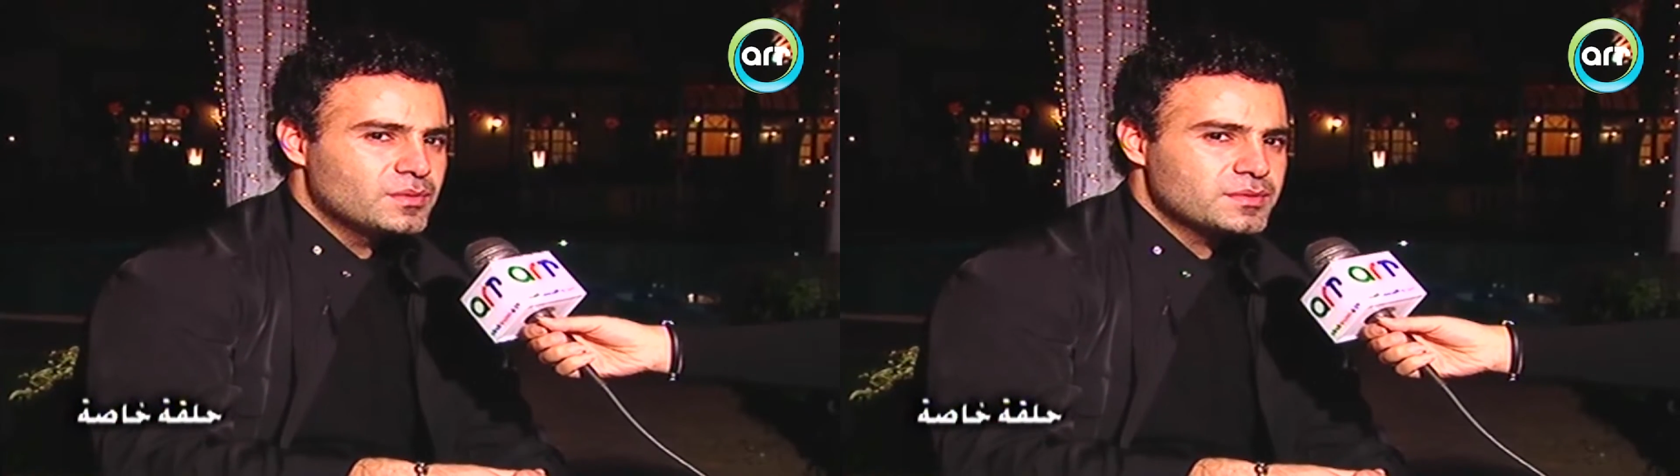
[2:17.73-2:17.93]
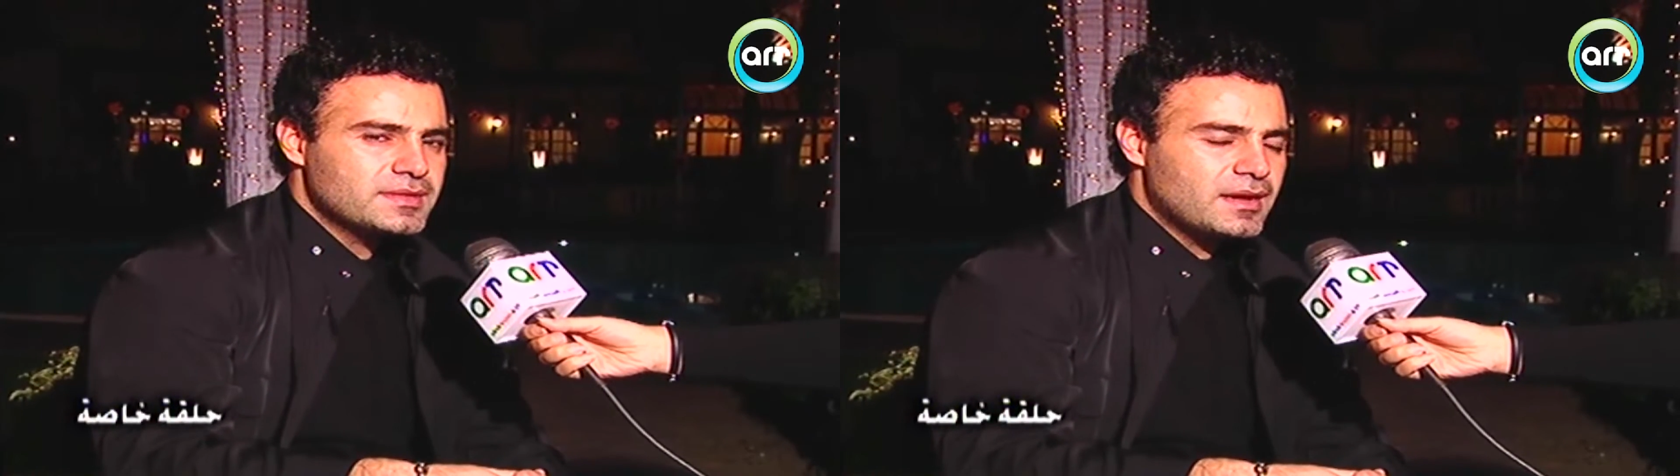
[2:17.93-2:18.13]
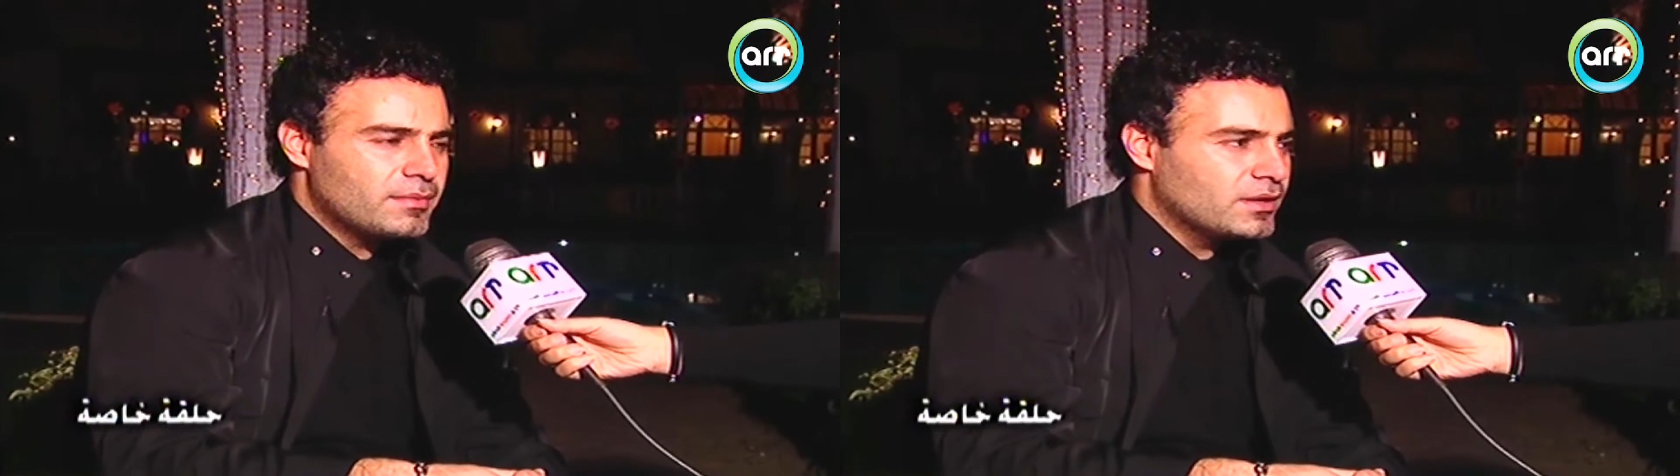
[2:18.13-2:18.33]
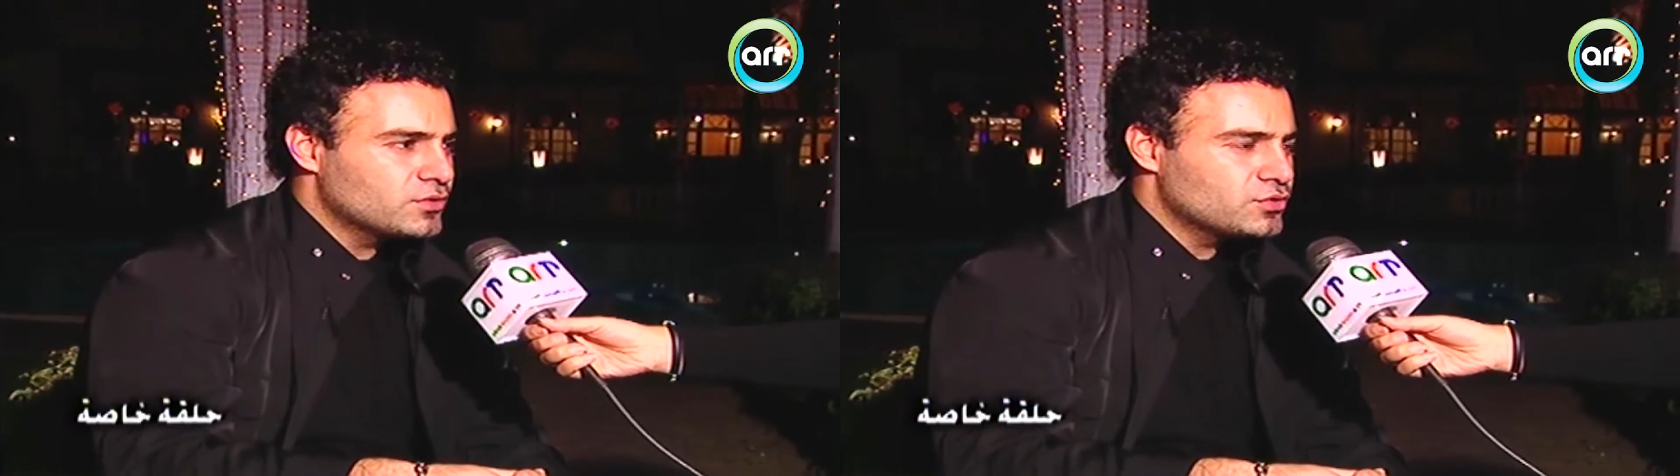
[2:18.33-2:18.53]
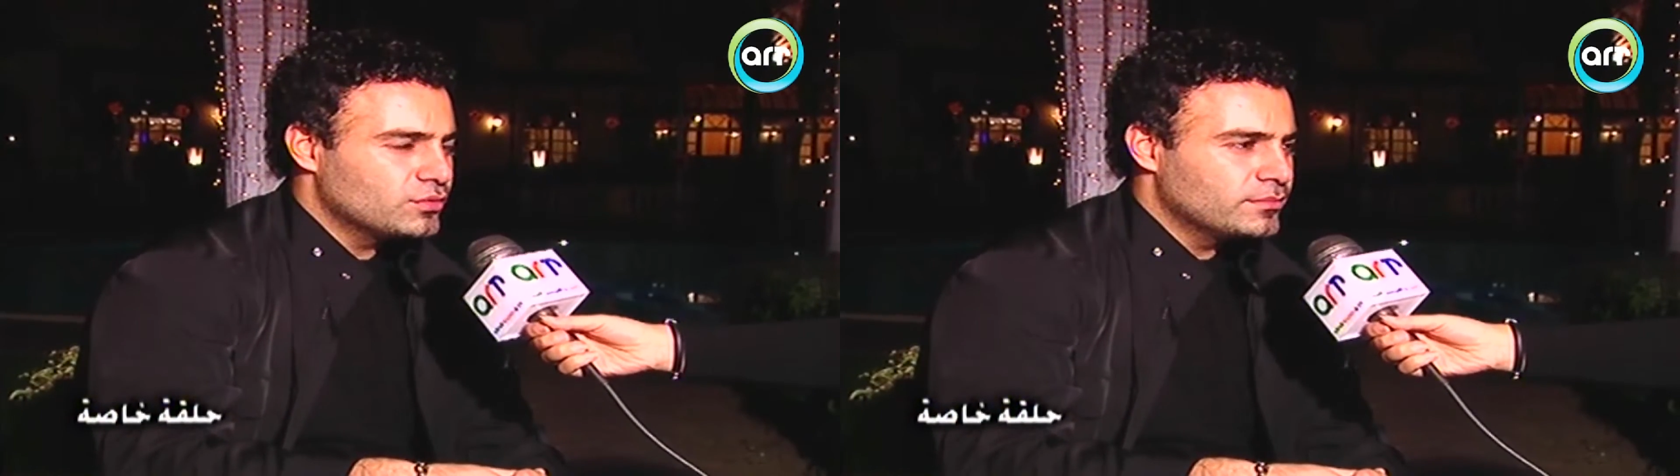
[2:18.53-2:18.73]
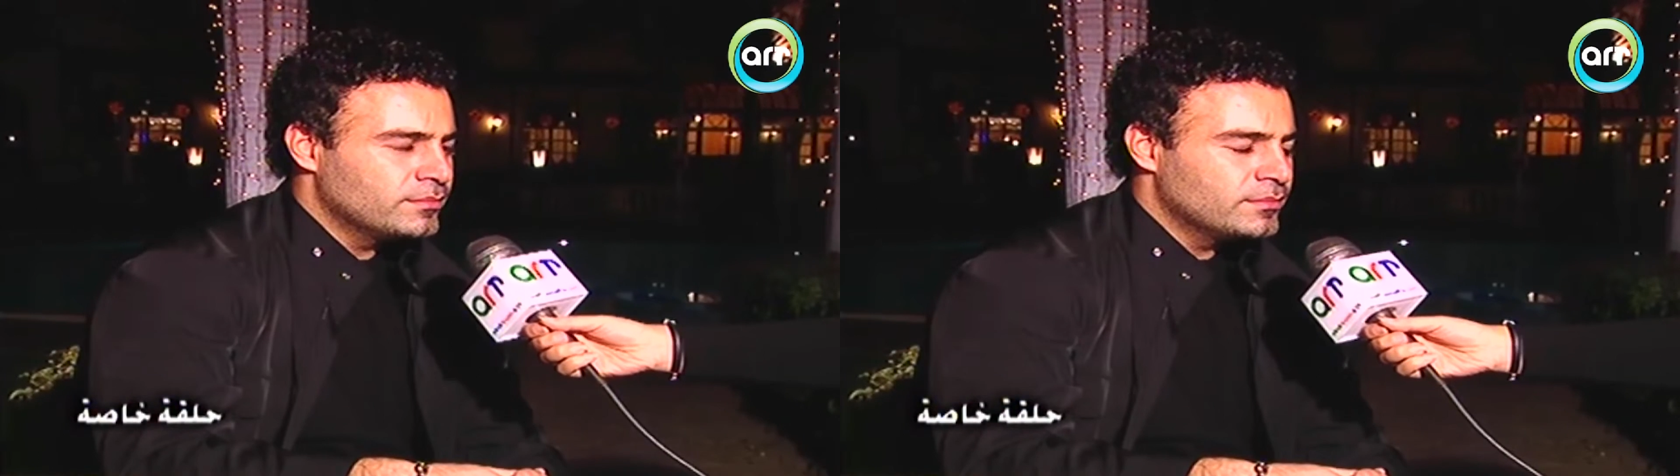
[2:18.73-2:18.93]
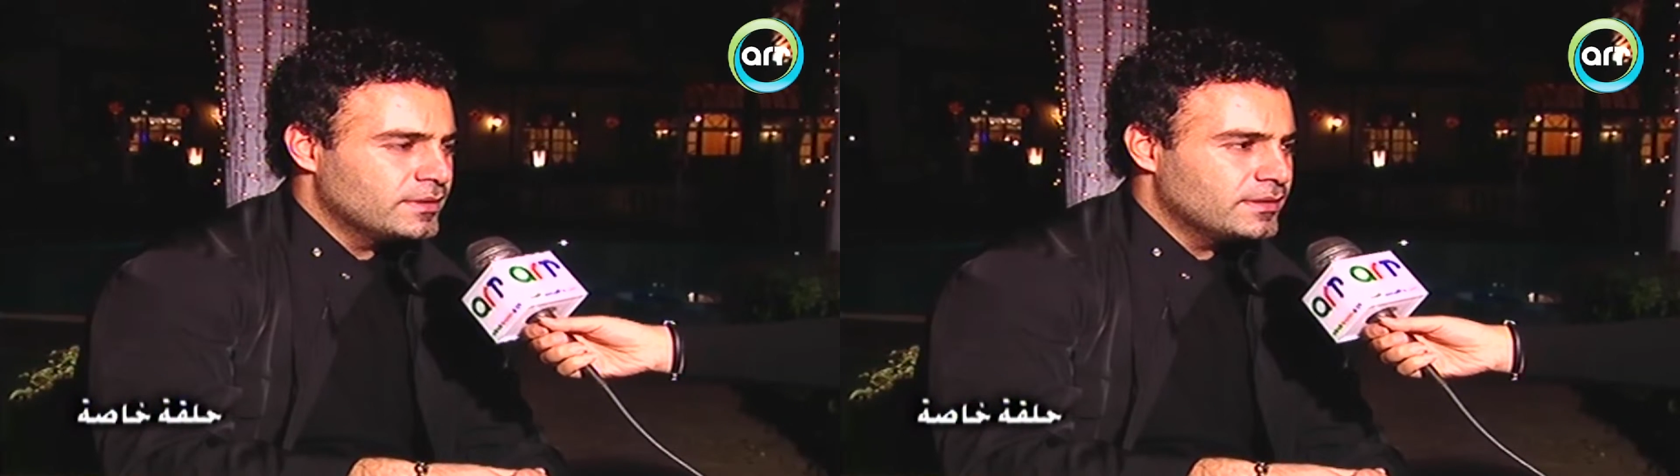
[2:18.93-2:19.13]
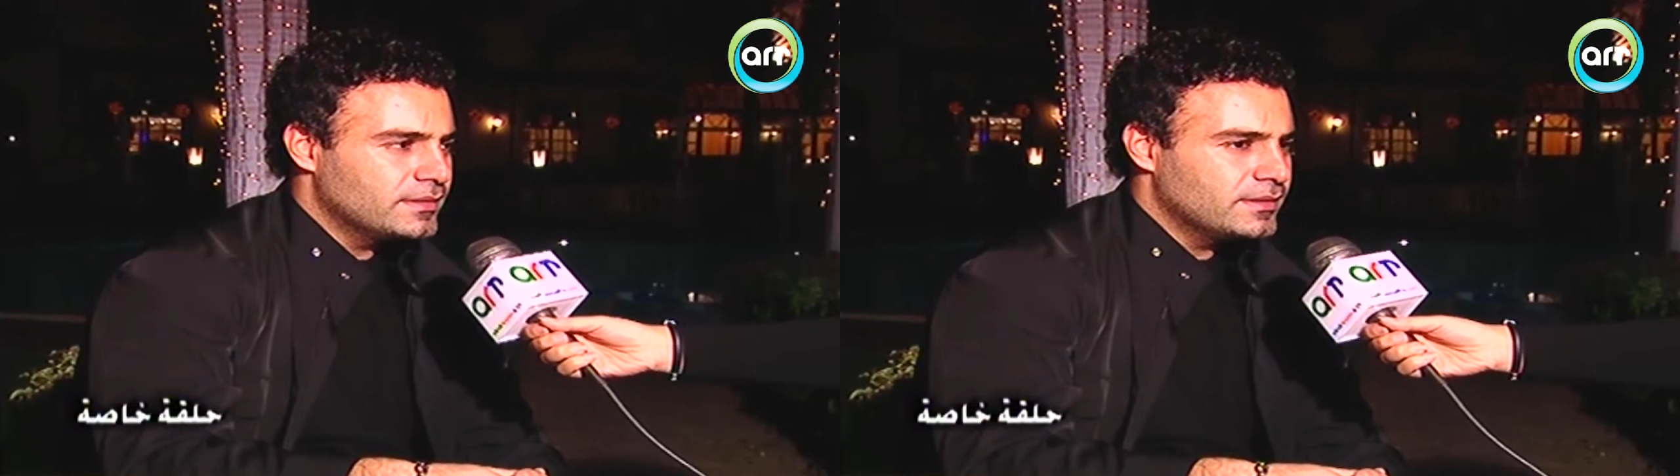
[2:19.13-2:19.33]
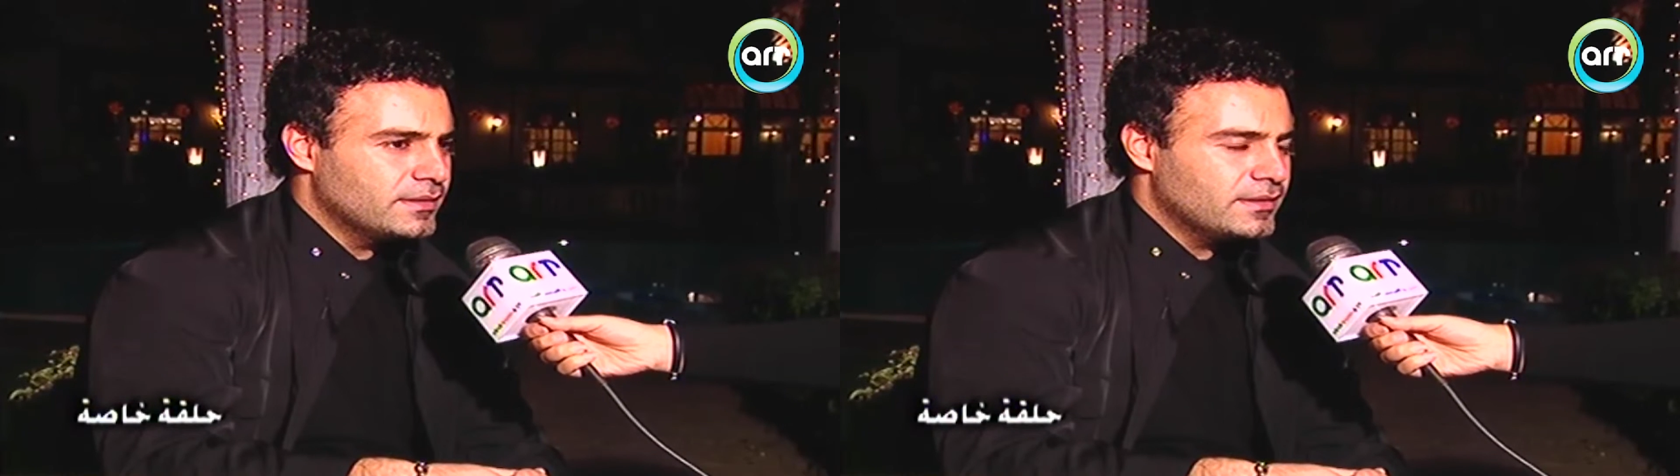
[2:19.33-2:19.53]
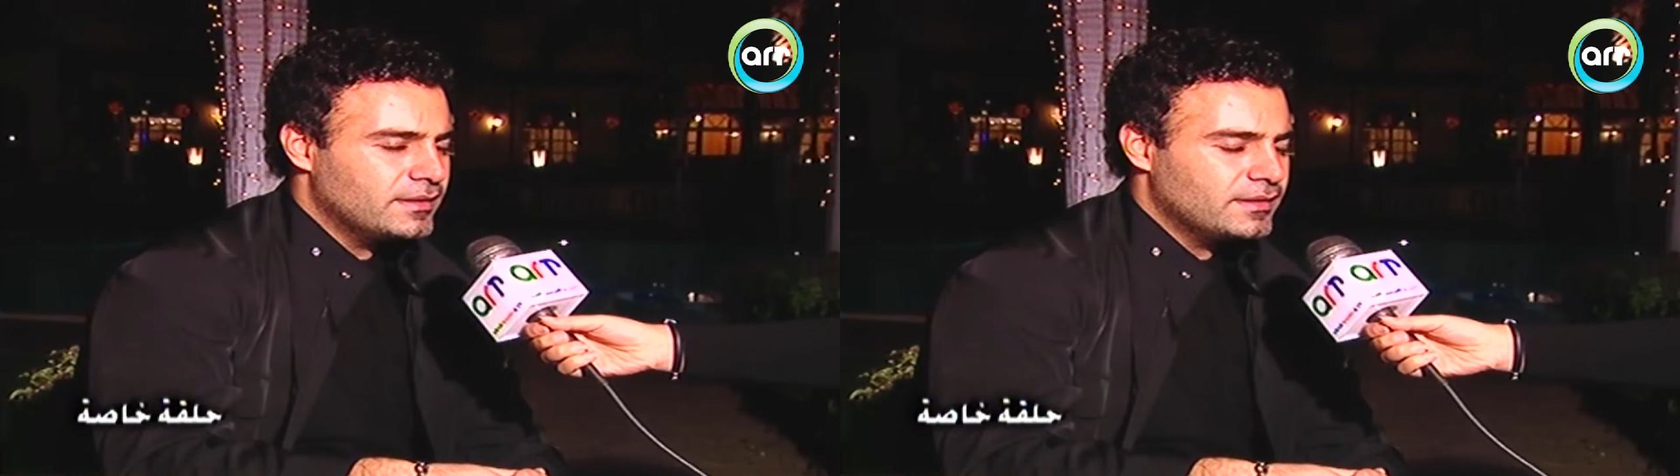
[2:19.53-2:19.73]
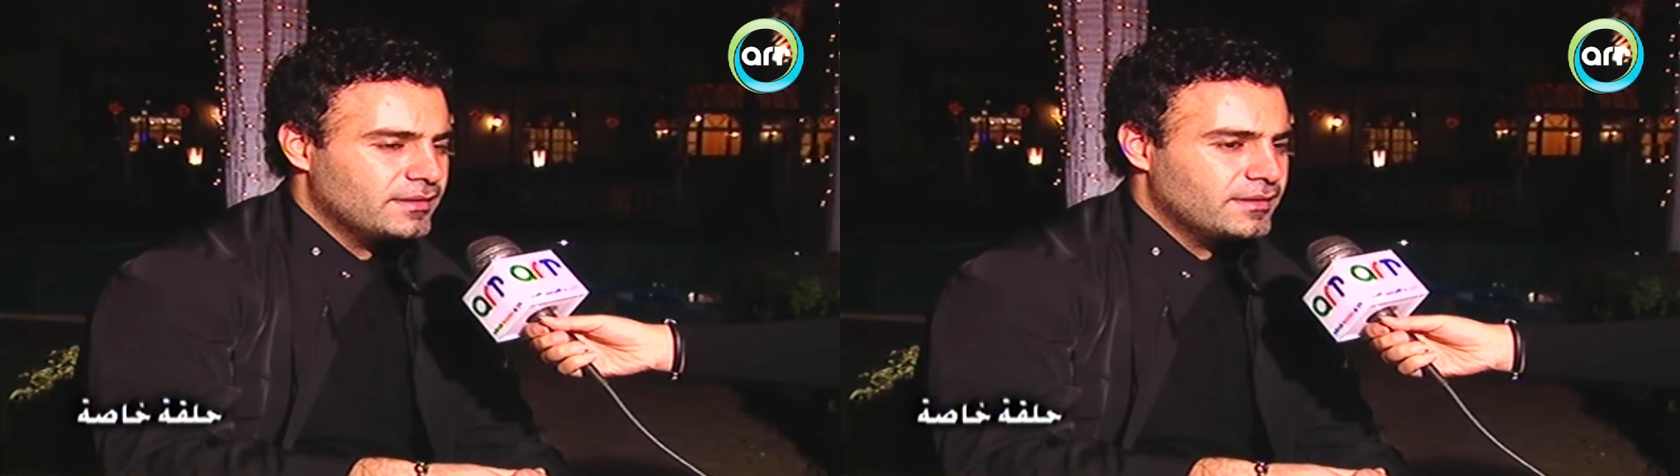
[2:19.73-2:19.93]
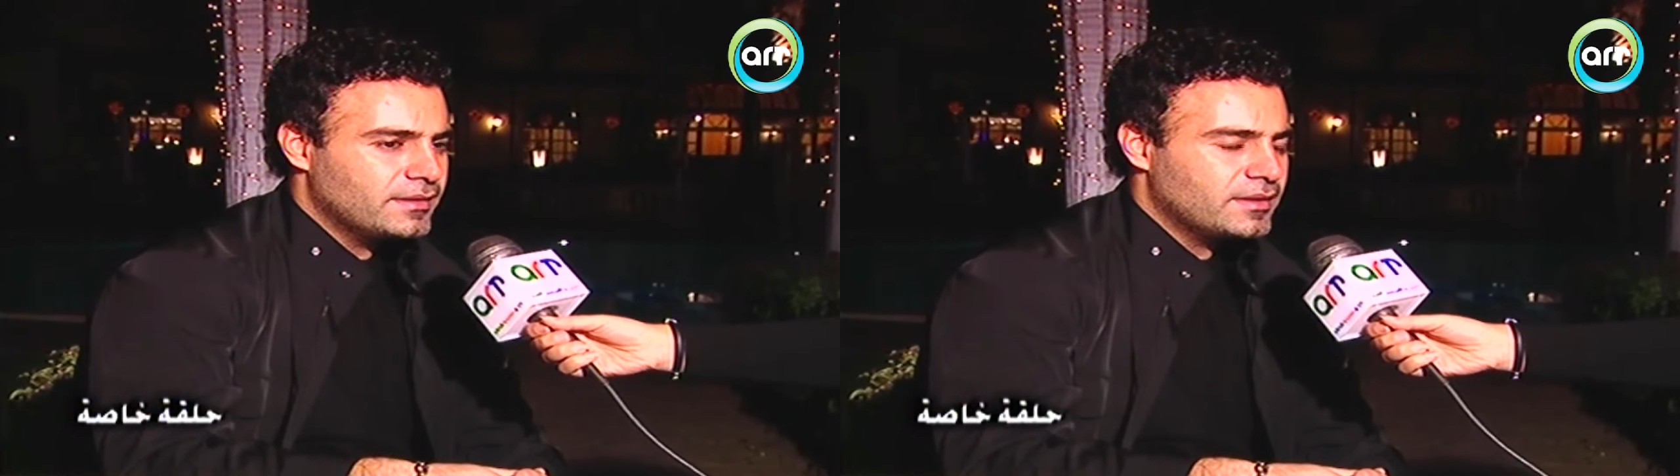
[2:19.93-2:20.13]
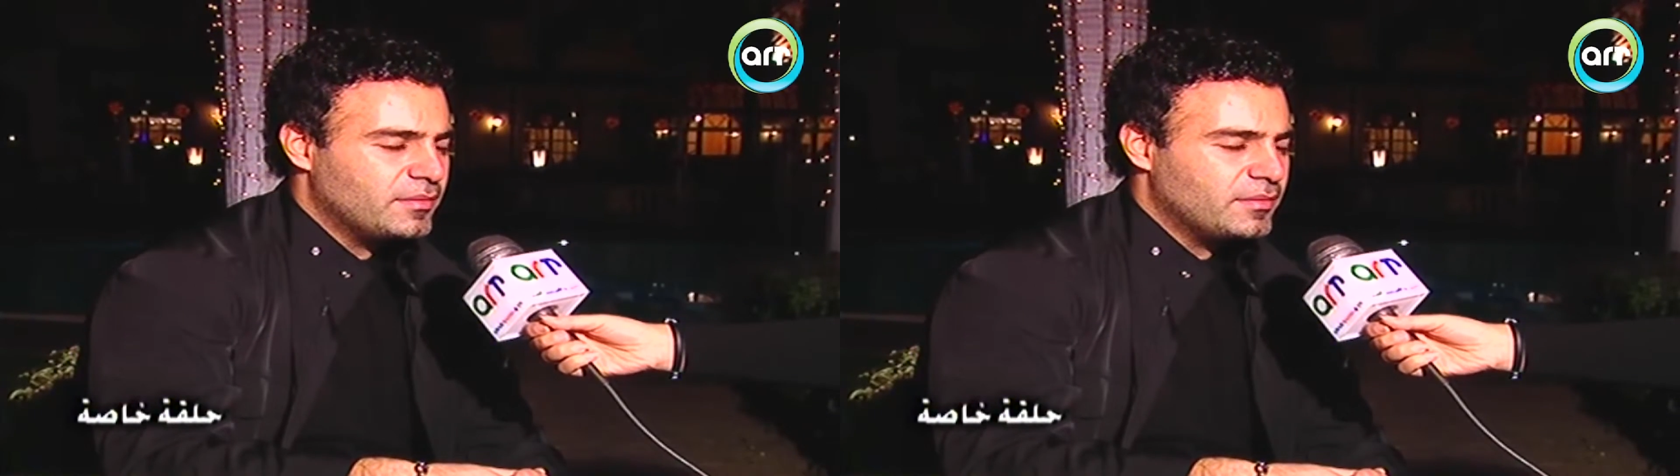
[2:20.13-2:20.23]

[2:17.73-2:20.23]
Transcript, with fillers: واستقبل نجوم آه،